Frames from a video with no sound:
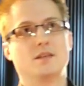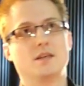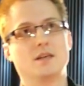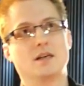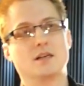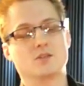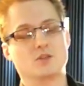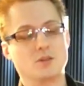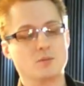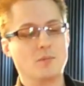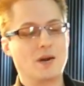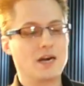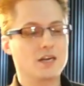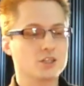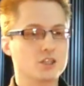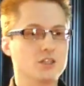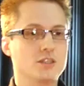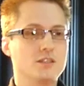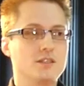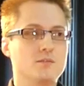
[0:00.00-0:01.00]
Also die
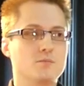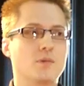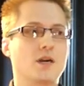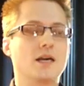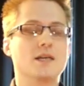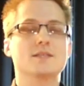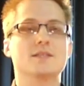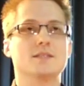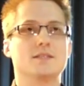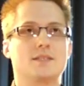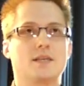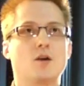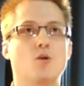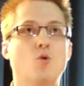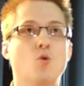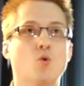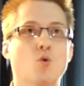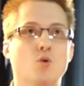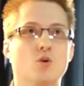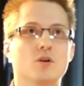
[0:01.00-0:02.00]
Margen in diesem Bereich sind sehr
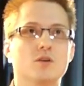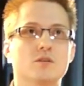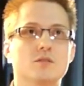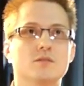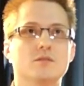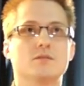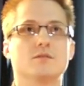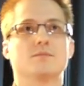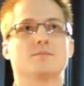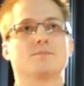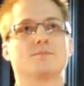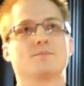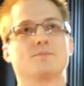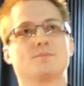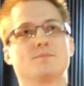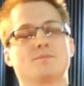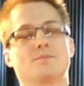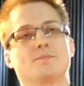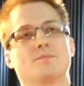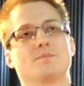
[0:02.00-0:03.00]
hoch.
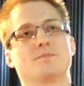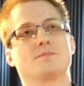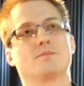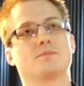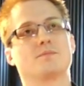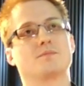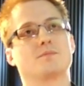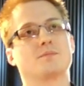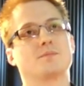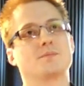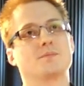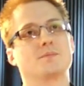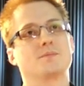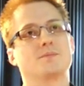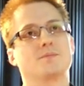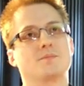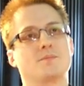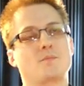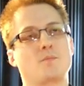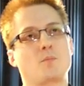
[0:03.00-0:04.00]
Und wenn,
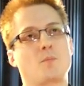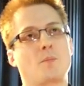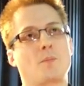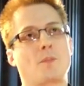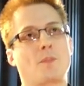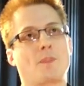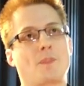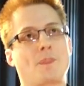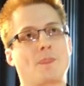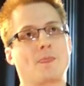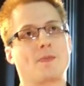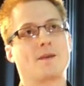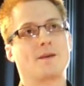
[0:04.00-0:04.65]
wenn, du jetzt sagst, du hast jetzt